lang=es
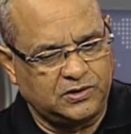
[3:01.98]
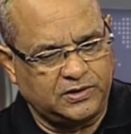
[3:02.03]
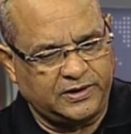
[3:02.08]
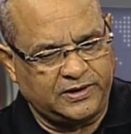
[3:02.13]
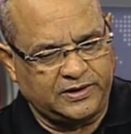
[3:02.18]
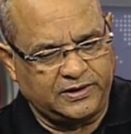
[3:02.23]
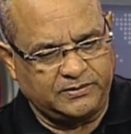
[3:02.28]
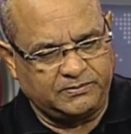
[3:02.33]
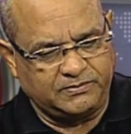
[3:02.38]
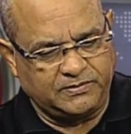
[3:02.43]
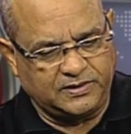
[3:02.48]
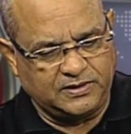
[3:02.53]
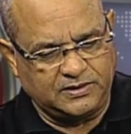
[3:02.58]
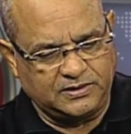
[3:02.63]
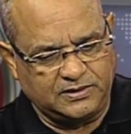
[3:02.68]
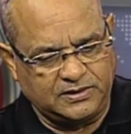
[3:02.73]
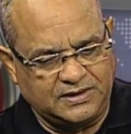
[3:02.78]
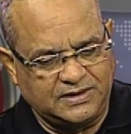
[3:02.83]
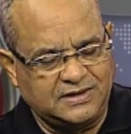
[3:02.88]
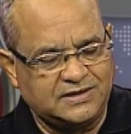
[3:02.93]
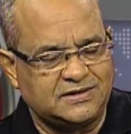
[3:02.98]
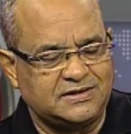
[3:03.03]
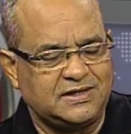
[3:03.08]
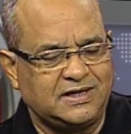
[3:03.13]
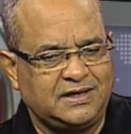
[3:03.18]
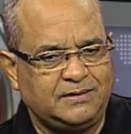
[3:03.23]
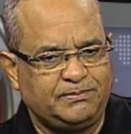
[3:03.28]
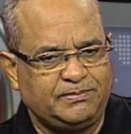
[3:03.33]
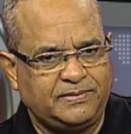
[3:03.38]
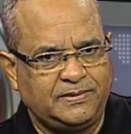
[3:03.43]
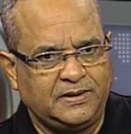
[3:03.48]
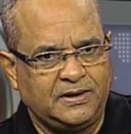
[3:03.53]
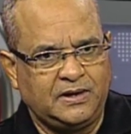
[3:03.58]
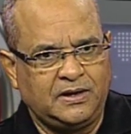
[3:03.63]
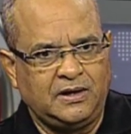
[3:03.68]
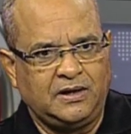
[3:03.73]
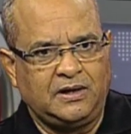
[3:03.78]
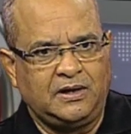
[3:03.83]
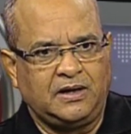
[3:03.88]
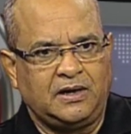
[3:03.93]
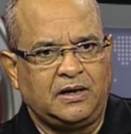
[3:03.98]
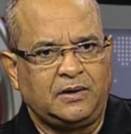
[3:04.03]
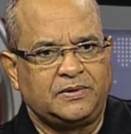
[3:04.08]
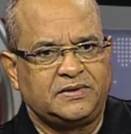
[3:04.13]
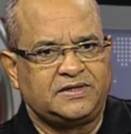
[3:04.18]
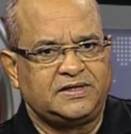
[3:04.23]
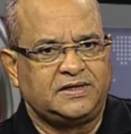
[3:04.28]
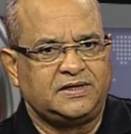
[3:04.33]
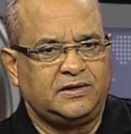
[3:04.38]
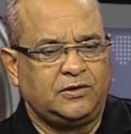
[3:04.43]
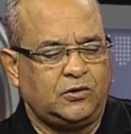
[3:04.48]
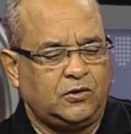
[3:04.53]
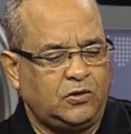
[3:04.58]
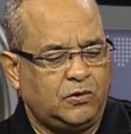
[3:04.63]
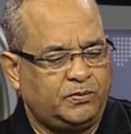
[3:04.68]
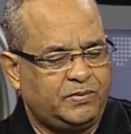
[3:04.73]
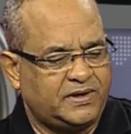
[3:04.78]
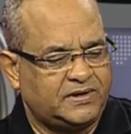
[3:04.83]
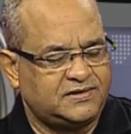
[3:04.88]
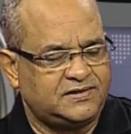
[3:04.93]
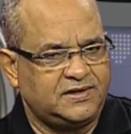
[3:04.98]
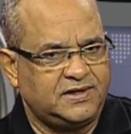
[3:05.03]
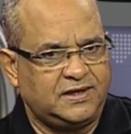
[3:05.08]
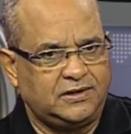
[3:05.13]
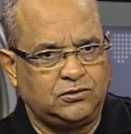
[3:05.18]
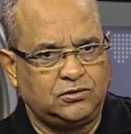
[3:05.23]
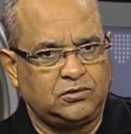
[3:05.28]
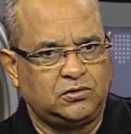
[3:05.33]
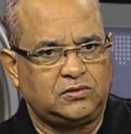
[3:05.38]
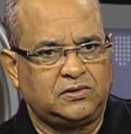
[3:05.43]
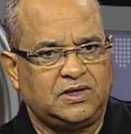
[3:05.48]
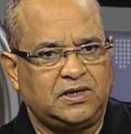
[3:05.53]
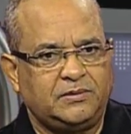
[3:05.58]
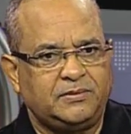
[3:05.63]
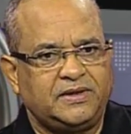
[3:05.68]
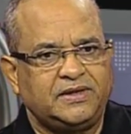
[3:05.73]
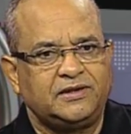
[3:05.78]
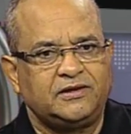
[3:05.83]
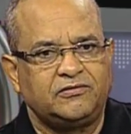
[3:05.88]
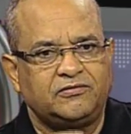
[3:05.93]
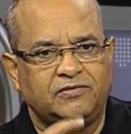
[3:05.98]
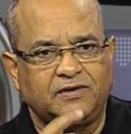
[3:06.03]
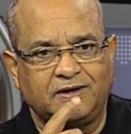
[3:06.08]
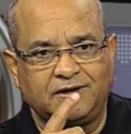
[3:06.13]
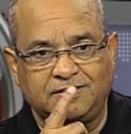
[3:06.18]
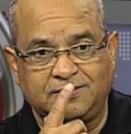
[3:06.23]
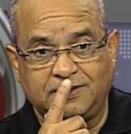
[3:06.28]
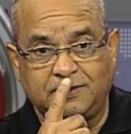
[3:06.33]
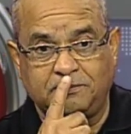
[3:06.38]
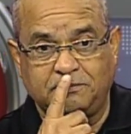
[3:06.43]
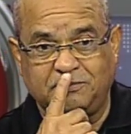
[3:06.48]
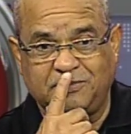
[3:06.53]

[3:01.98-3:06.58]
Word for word: eh, inicial a veces es o parcial o totalmente falsa.